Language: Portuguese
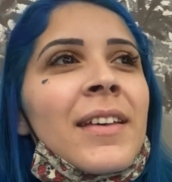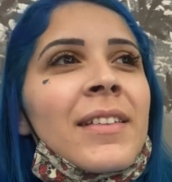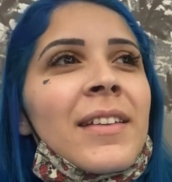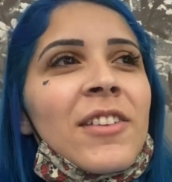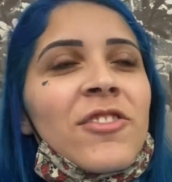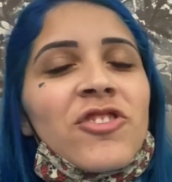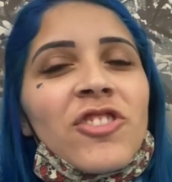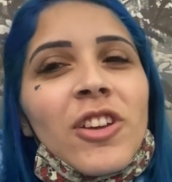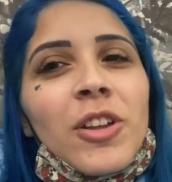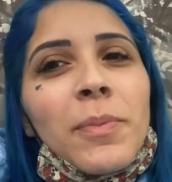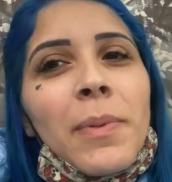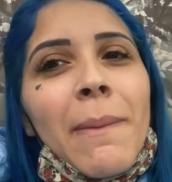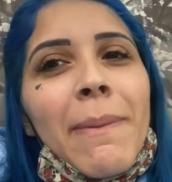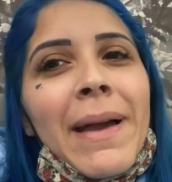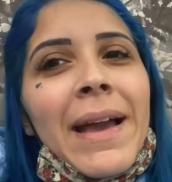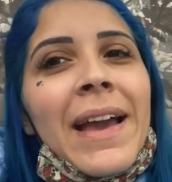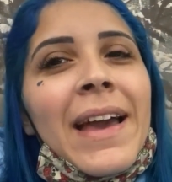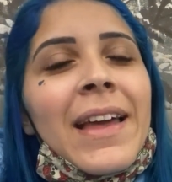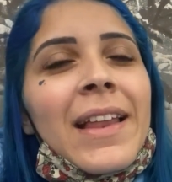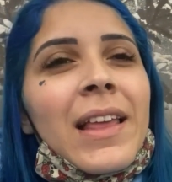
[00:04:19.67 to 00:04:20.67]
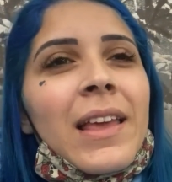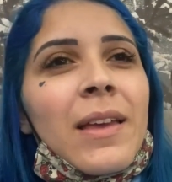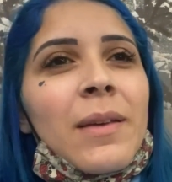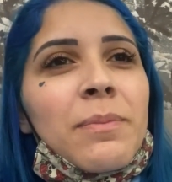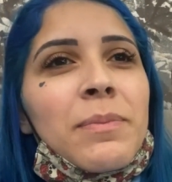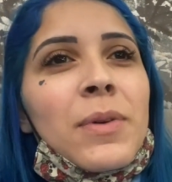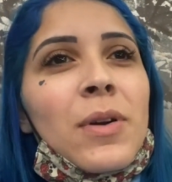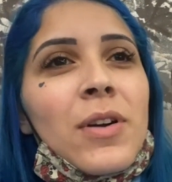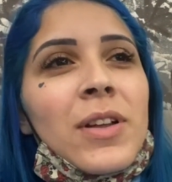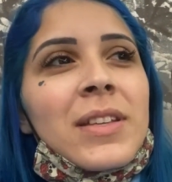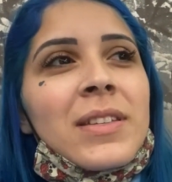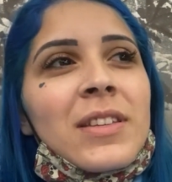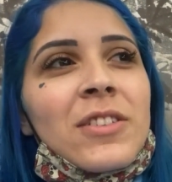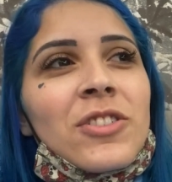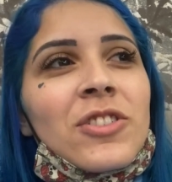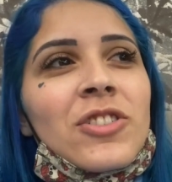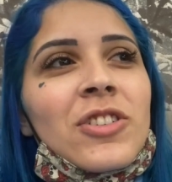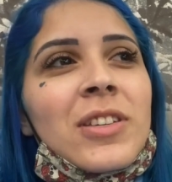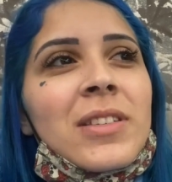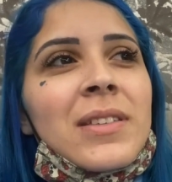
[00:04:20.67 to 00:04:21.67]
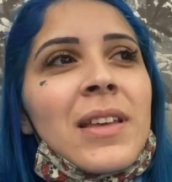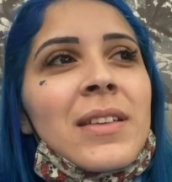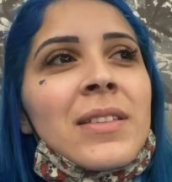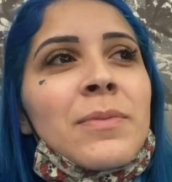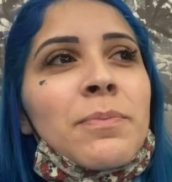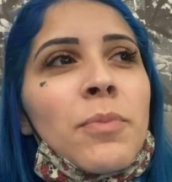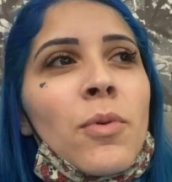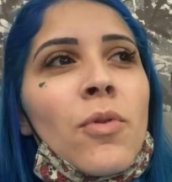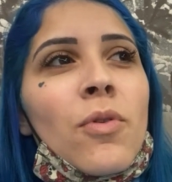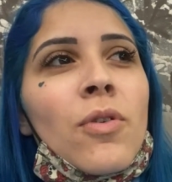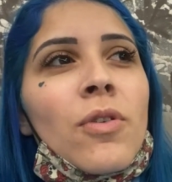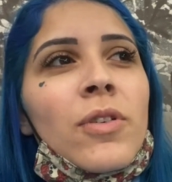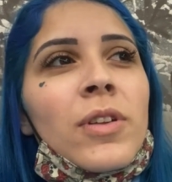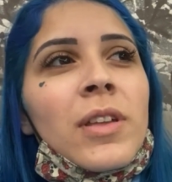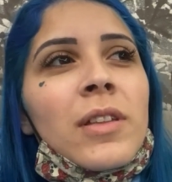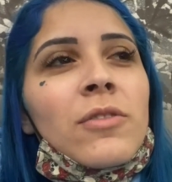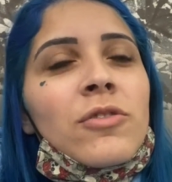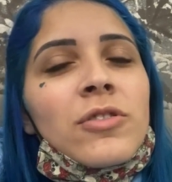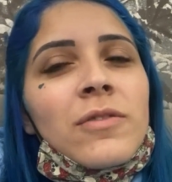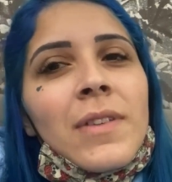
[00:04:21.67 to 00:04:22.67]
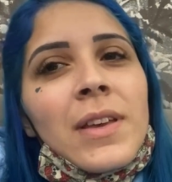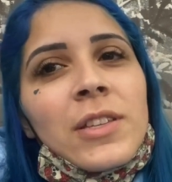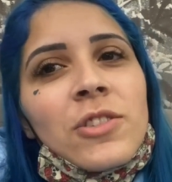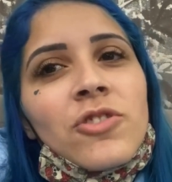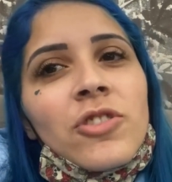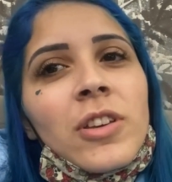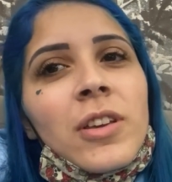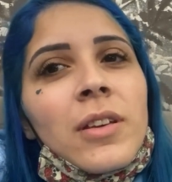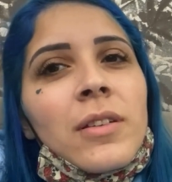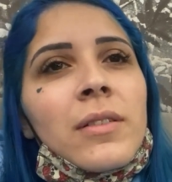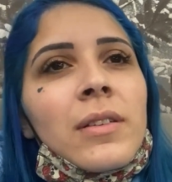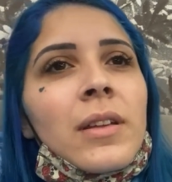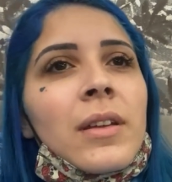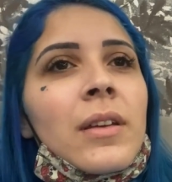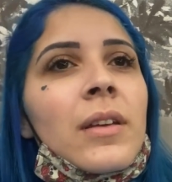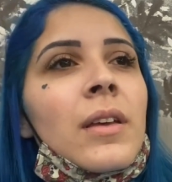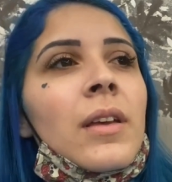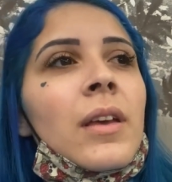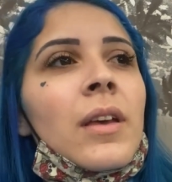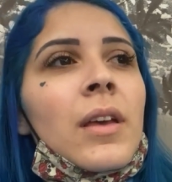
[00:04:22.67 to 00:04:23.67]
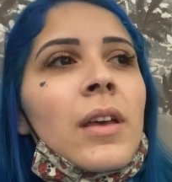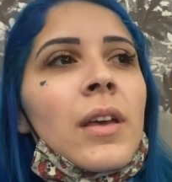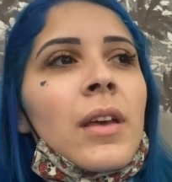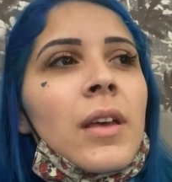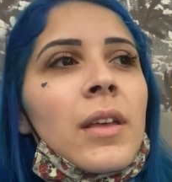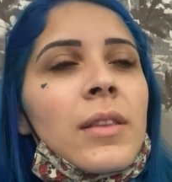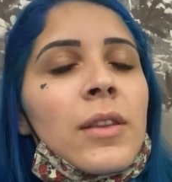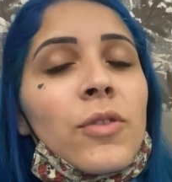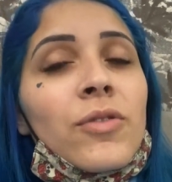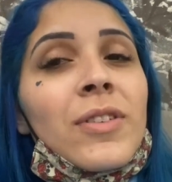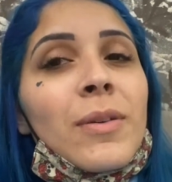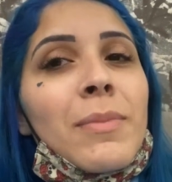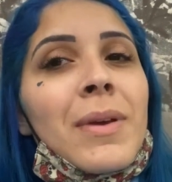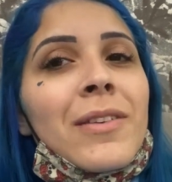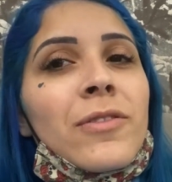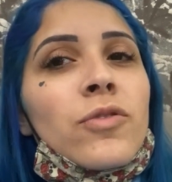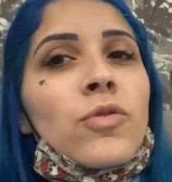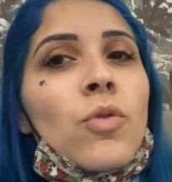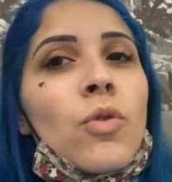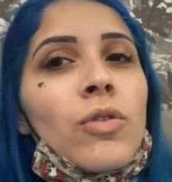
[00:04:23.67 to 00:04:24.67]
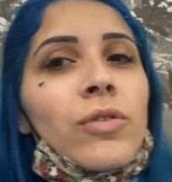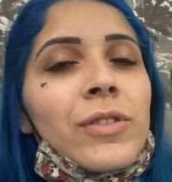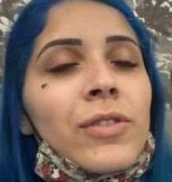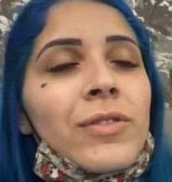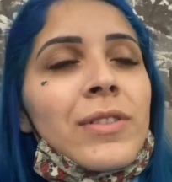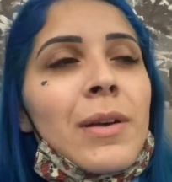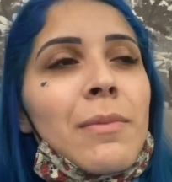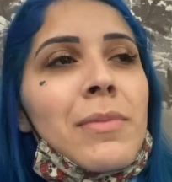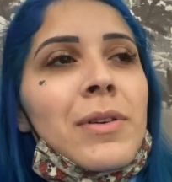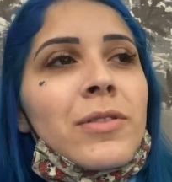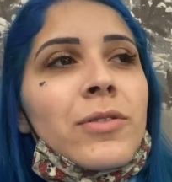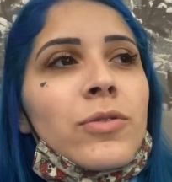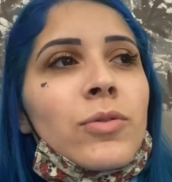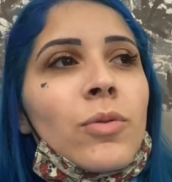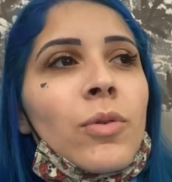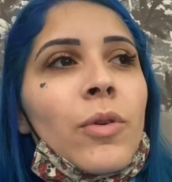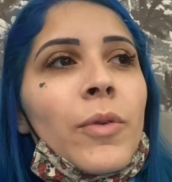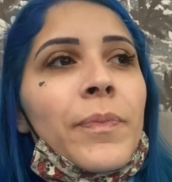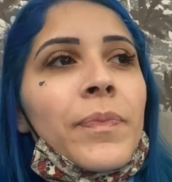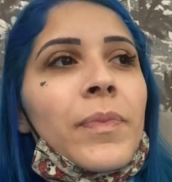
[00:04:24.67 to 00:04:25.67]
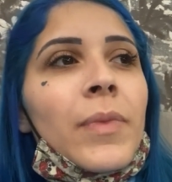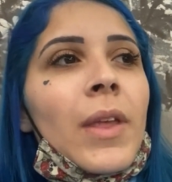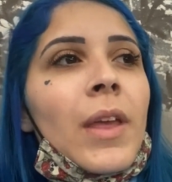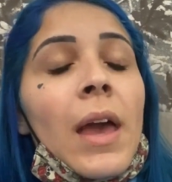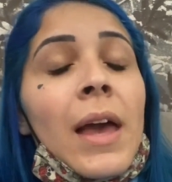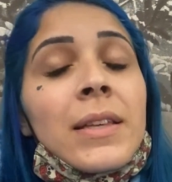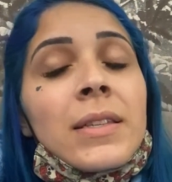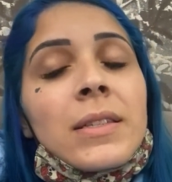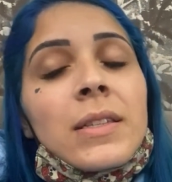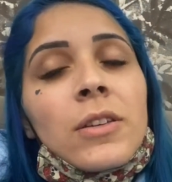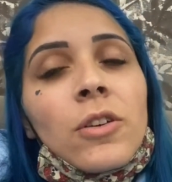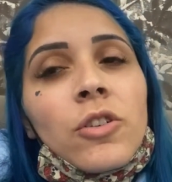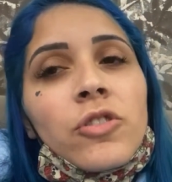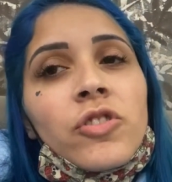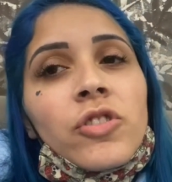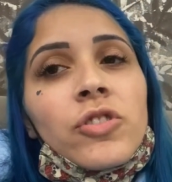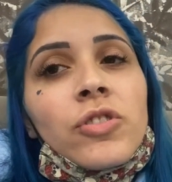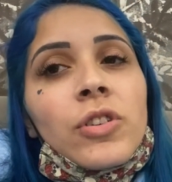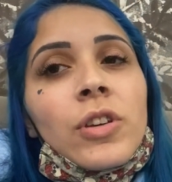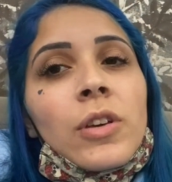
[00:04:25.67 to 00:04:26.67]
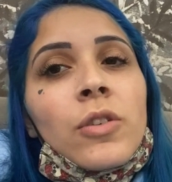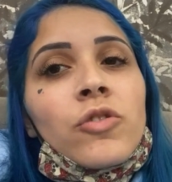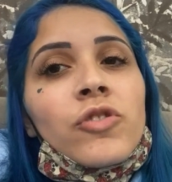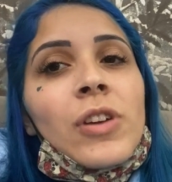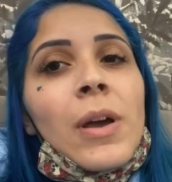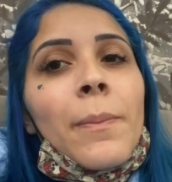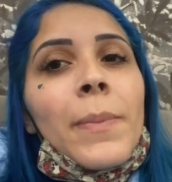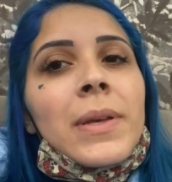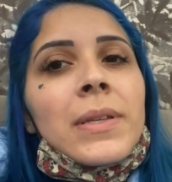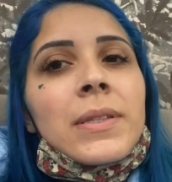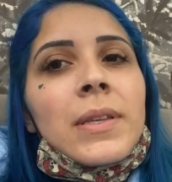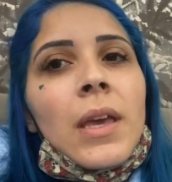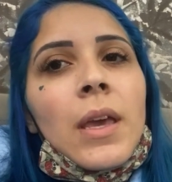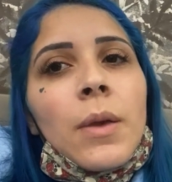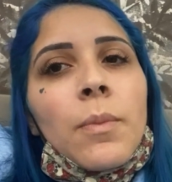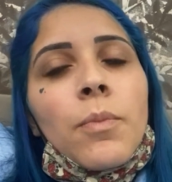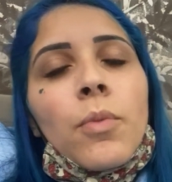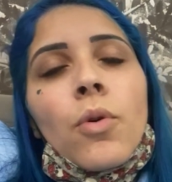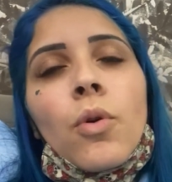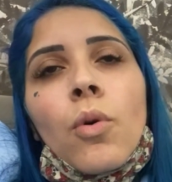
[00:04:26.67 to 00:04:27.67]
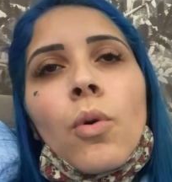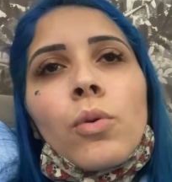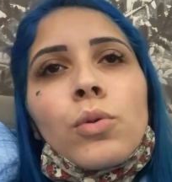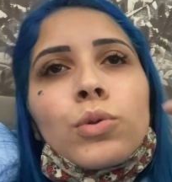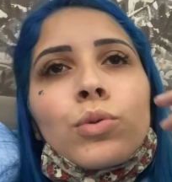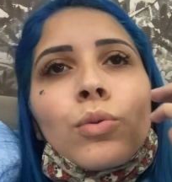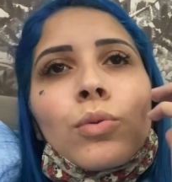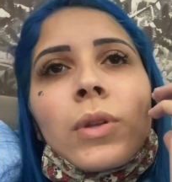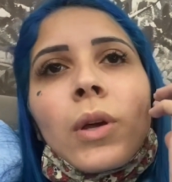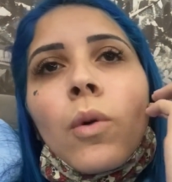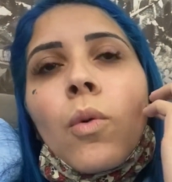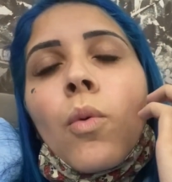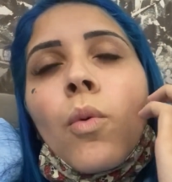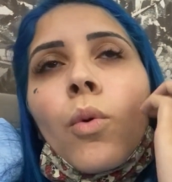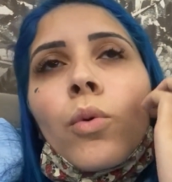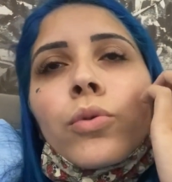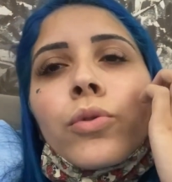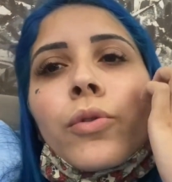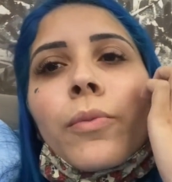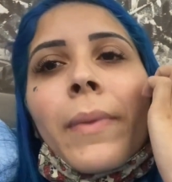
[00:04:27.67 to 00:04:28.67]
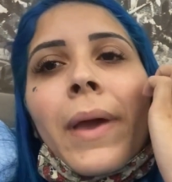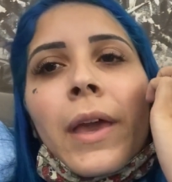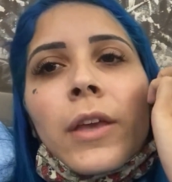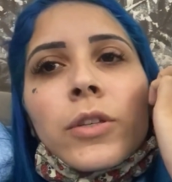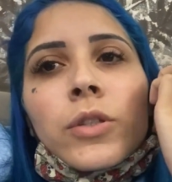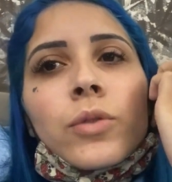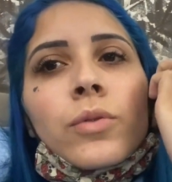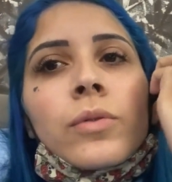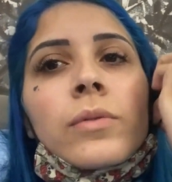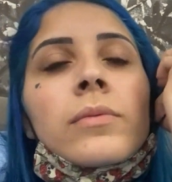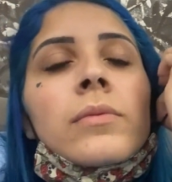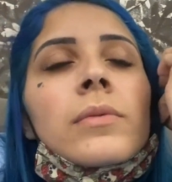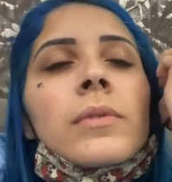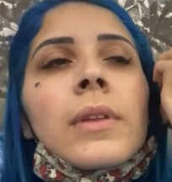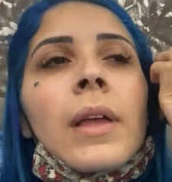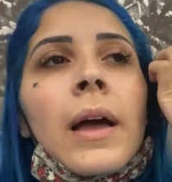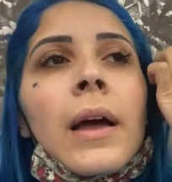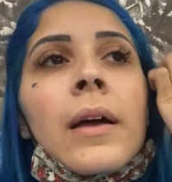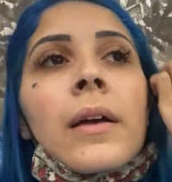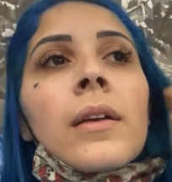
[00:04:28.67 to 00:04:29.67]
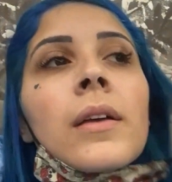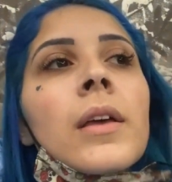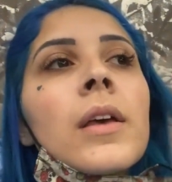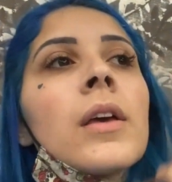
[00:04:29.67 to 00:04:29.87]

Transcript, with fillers: Tem dinheiro pra pagar, né? Pior é se a gente quisesse pôr e não tivesse dinheiro, né? Deus abençoou, Deus abençoou. Assim, ó, gente, eu já passei por consulta com outro médico, tá?